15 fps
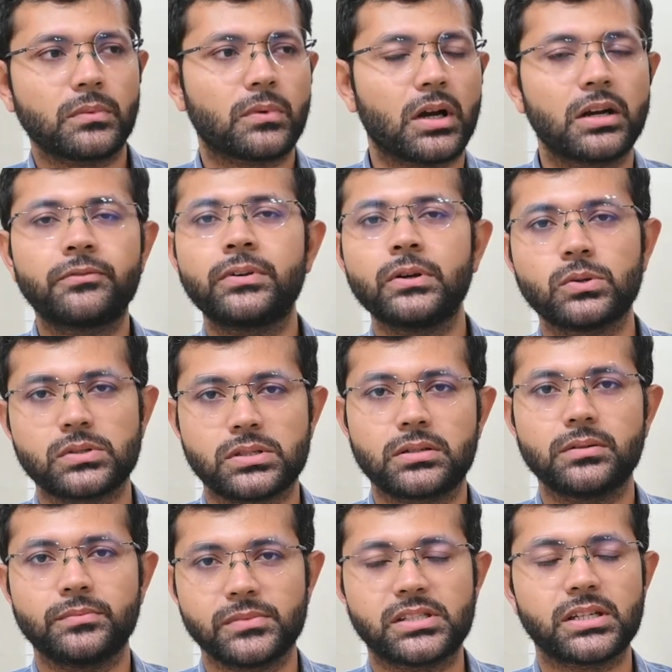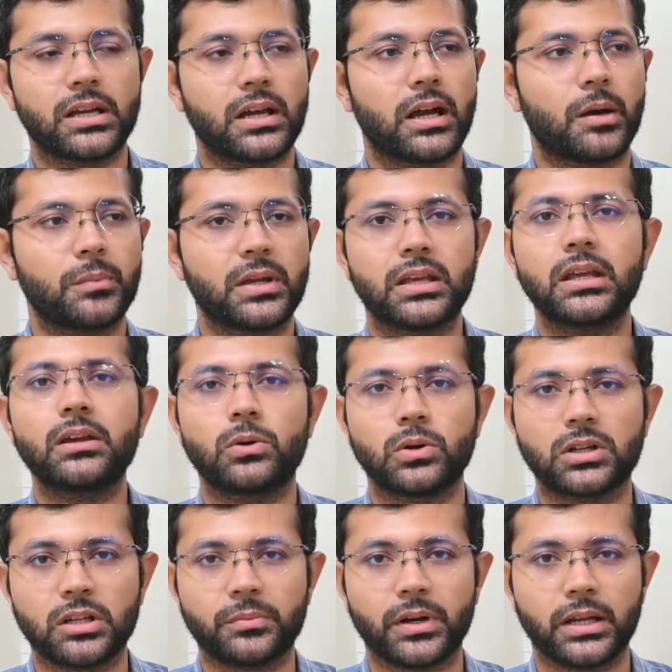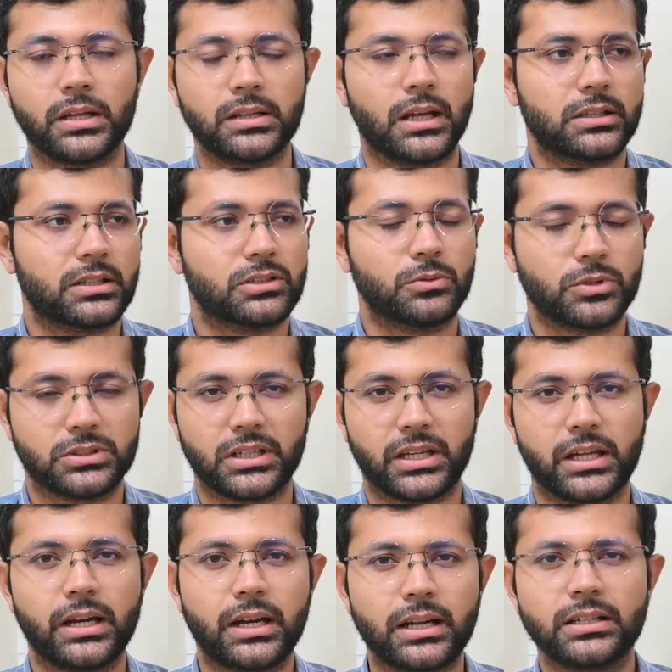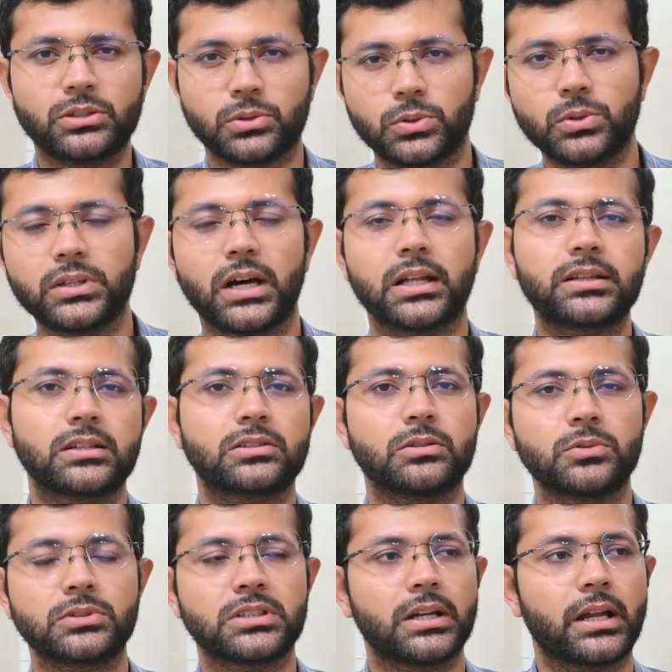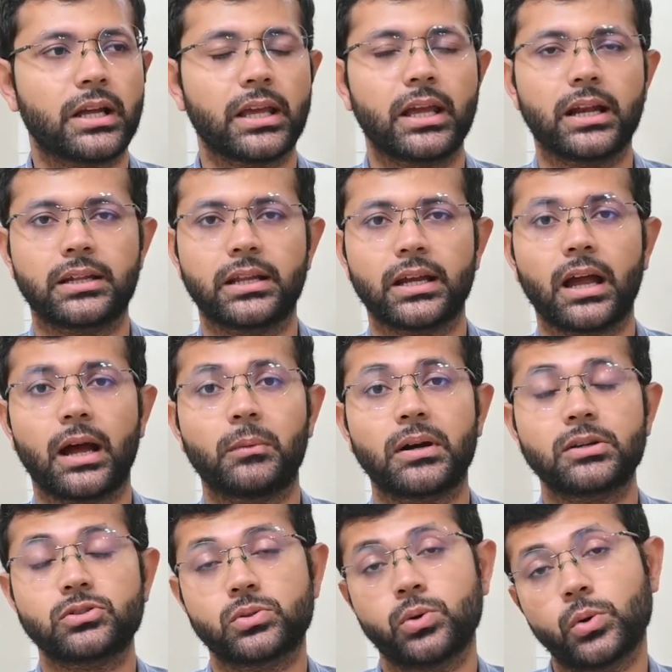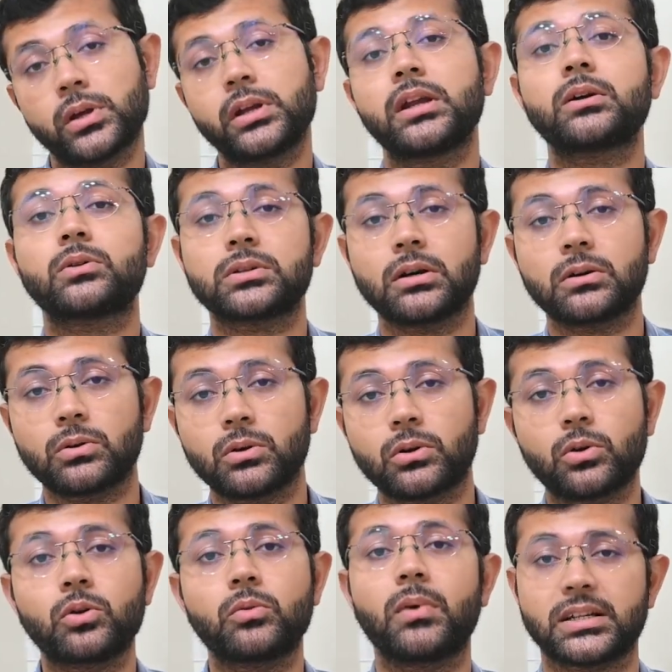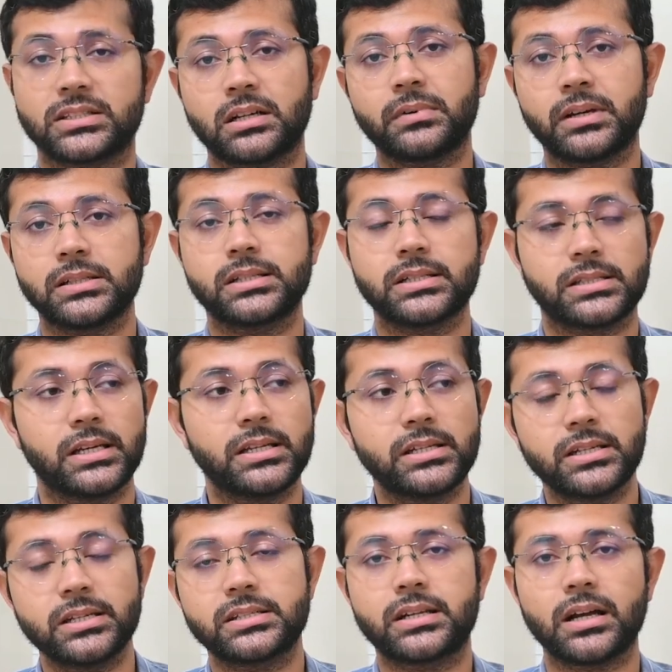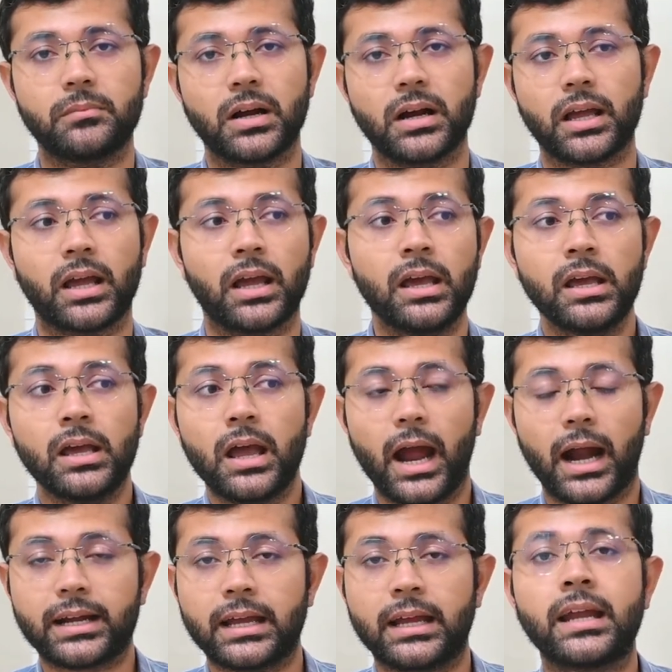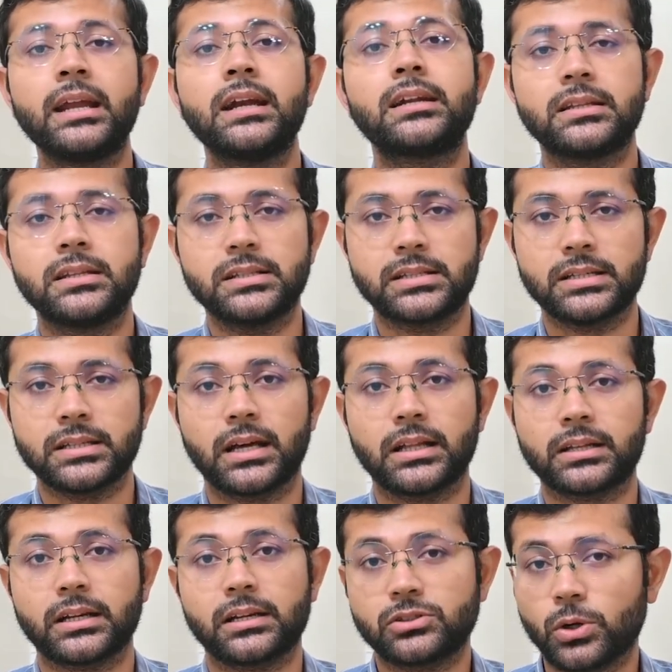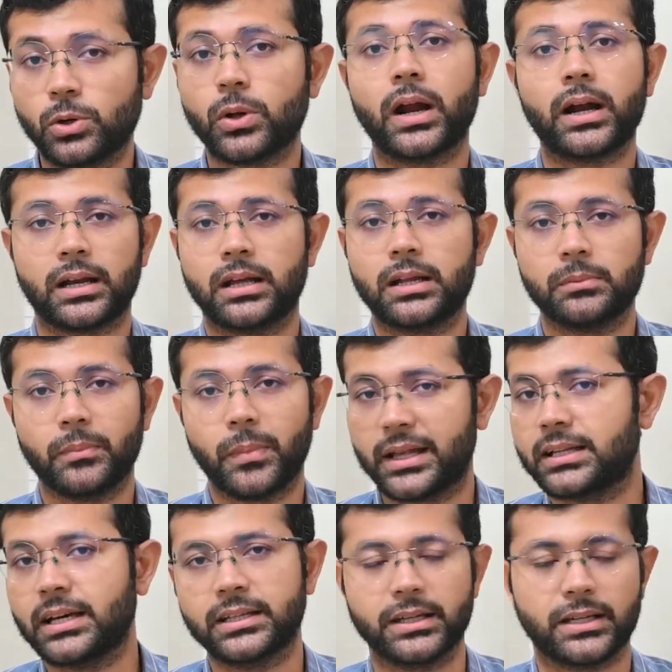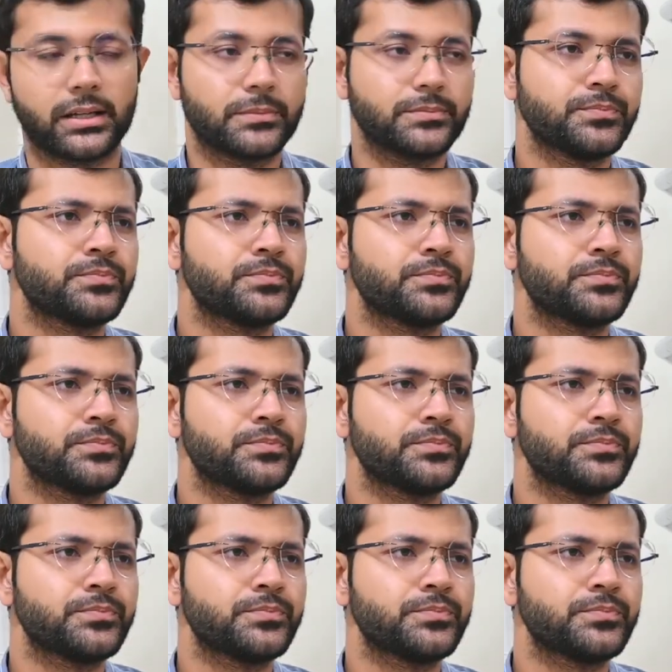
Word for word: কনফিউজড যে আমি কি করতে পারি দাঁতের সমস্যা কি এটা কি শুধুই দাঁতের সমস্যা নাকি এর থেকে আমার শরীরে কোথাও কোনো রোগ বাসা বাঁধছে সেই জিনিসটা আমাকে একটা হিন্ট দিচ্ছে দাঁতের ছোট একটা ব্যথা থেকে